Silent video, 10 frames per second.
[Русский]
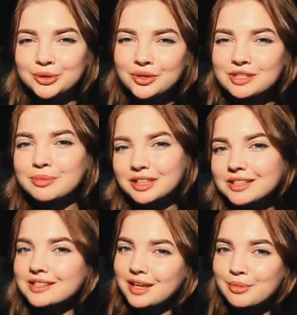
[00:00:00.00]
То есть
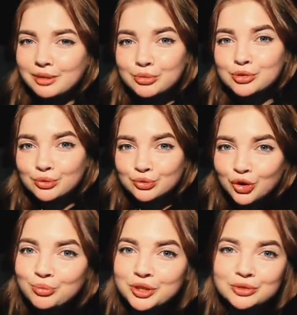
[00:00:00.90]
смотрите сами, кому что
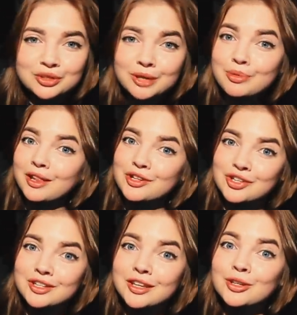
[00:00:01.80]
удобнее, но такие
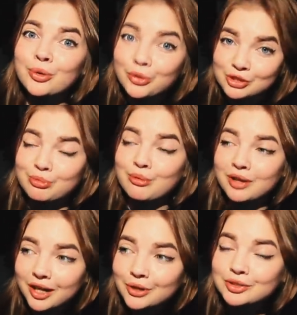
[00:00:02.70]
приложения, они очень
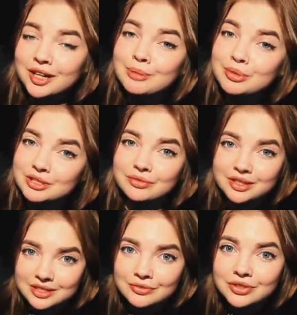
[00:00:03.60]
помогают реально быть
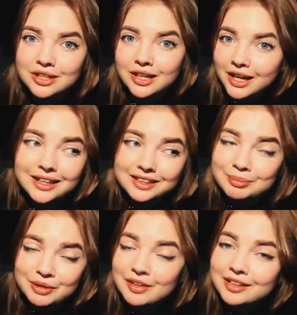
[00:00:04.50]
эффективнее, и это
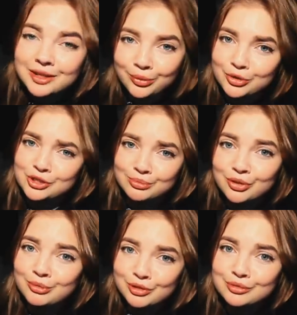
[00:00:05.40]
проверено очень
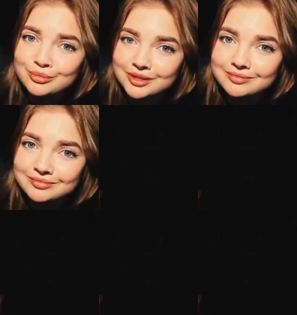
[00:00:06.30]
многими людьми.